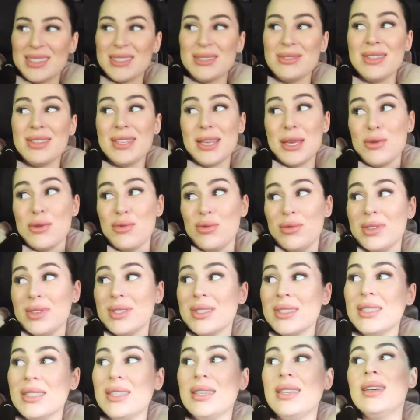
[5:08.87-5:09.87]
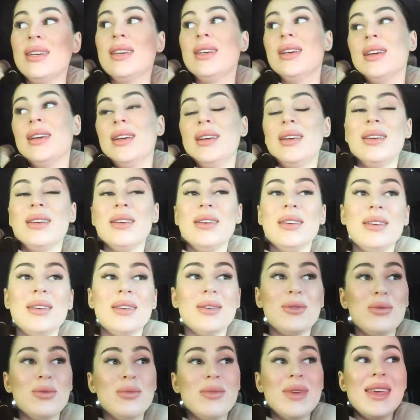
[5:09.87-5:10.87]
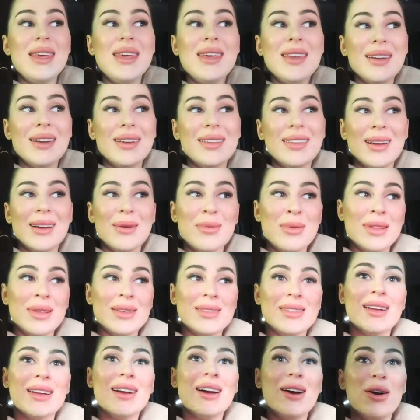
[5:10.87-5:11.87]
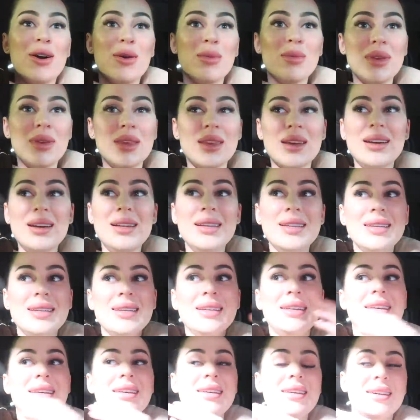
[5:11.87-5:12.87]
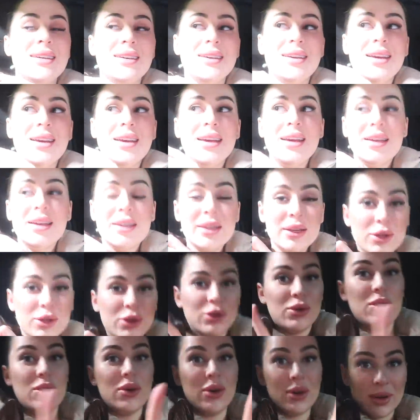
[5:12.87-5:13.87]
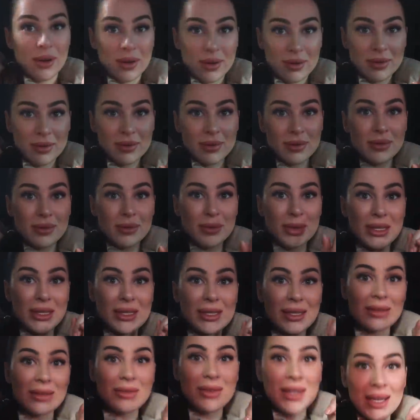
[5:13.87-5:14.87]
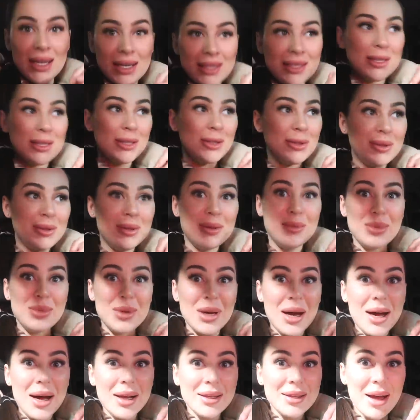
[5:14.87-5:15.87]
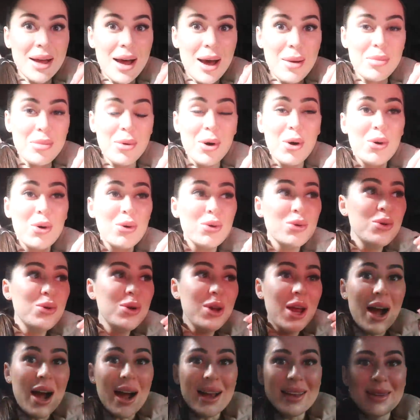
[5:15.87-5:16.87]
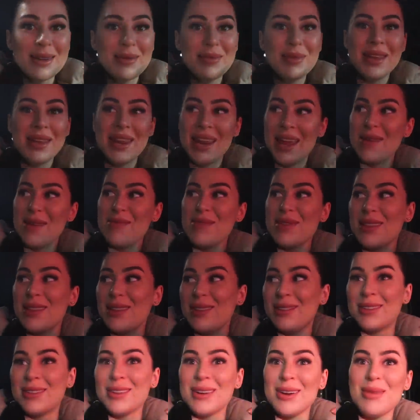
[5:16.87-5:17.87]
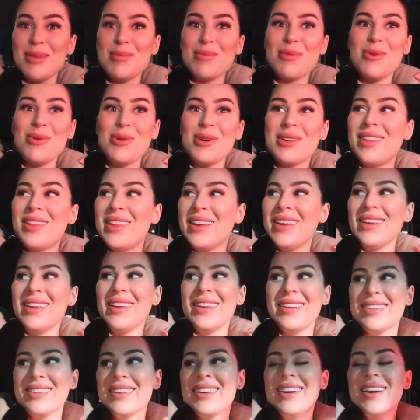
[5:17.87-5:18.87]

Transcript: цветение у весны, у мира, там, не знаю, у меня аллергия. Но Представляете, что, ребята, походу реально беременность работает.